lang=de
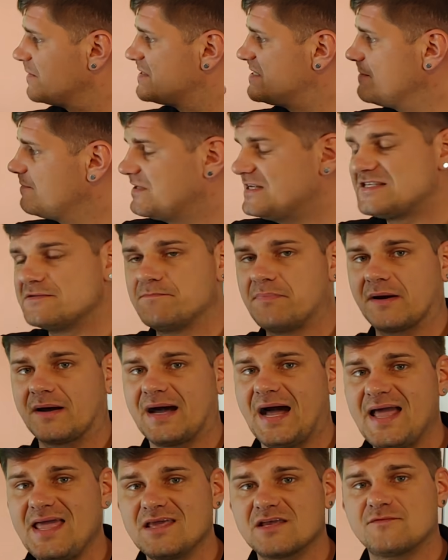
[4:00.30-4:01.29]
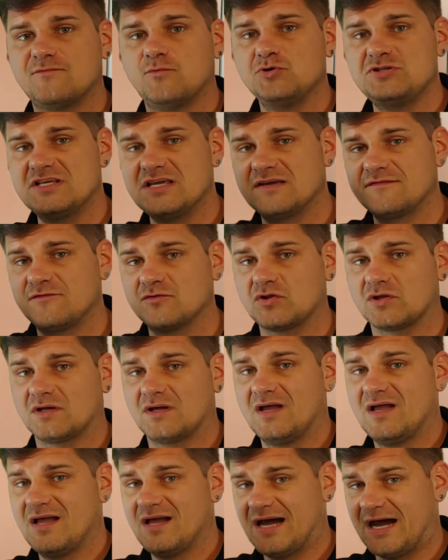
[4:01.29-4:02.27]
Prinzip diesen Bereich, wo die
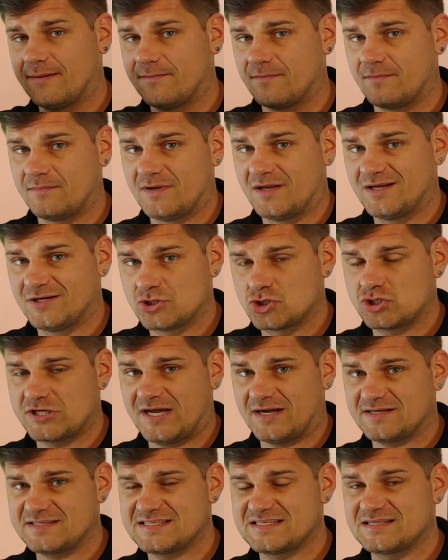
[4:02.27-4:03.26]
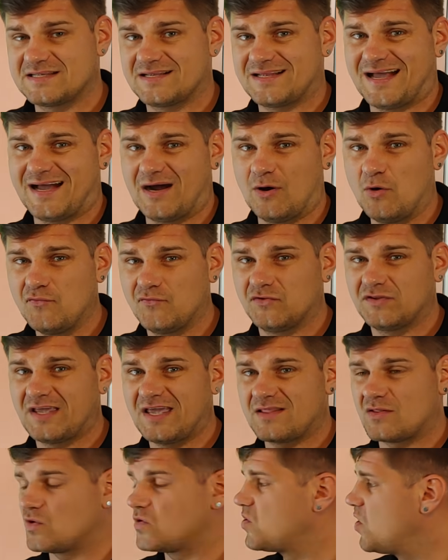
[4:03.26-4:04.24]
Gewitter am stärksten
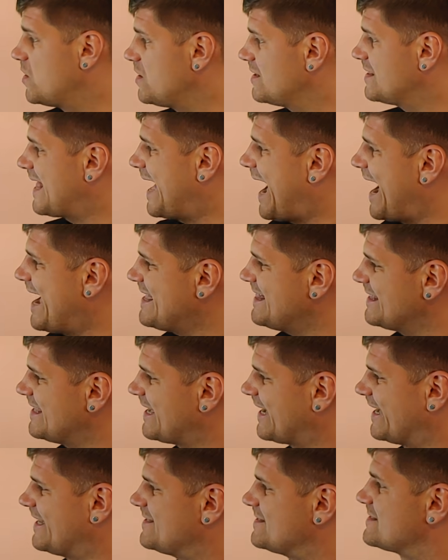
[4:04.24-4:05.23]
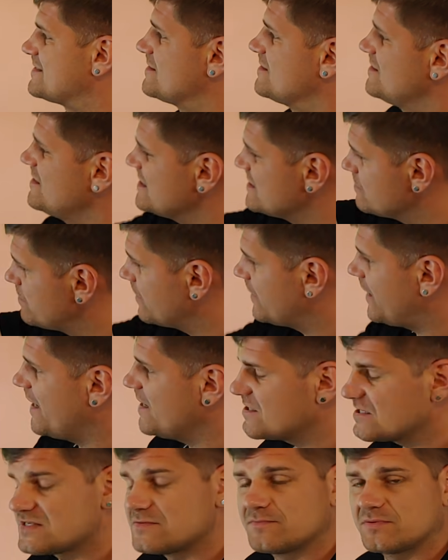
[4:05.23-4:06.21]
auftreten können, eingrenzen. In diesem
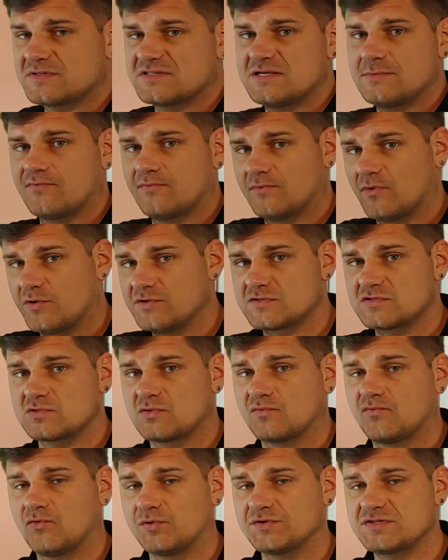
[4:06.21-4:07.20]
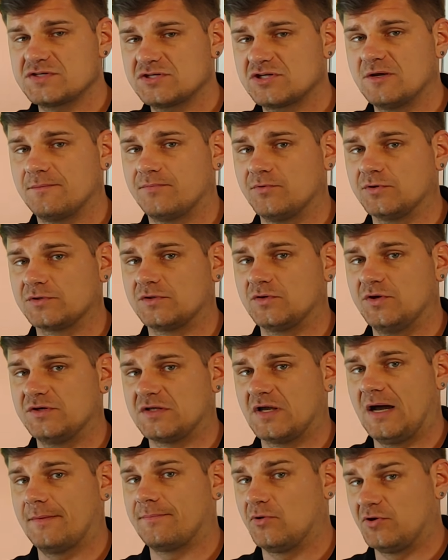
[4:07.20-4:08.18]
Bereich ist im Prinzip äußerste Vorsicht geboten
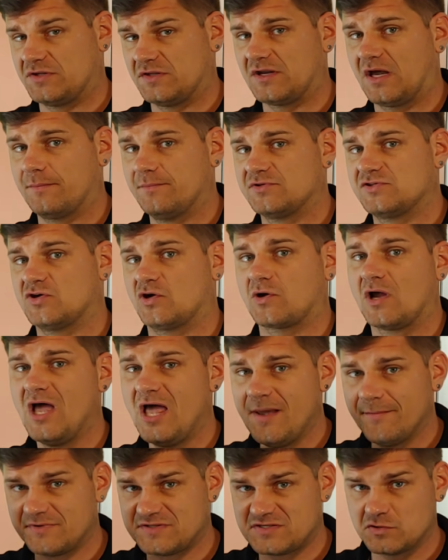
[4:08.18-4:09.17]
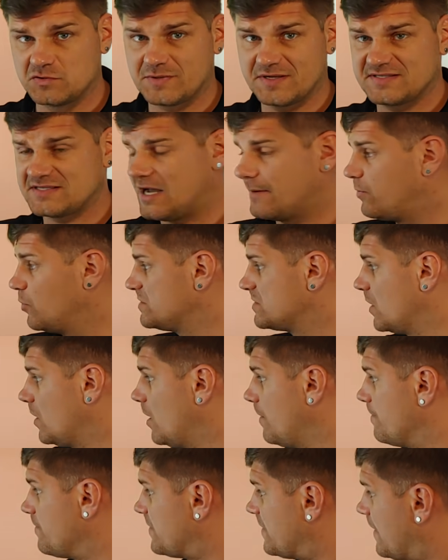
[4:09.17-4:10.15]
heute ab heute Nachmittag, beziehungsweise ab heute
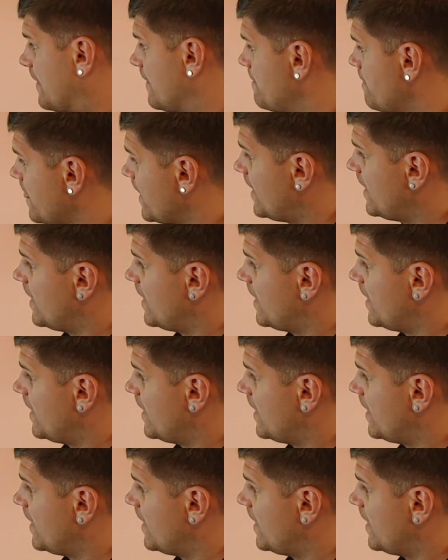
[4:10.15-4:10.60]
Abend, ja.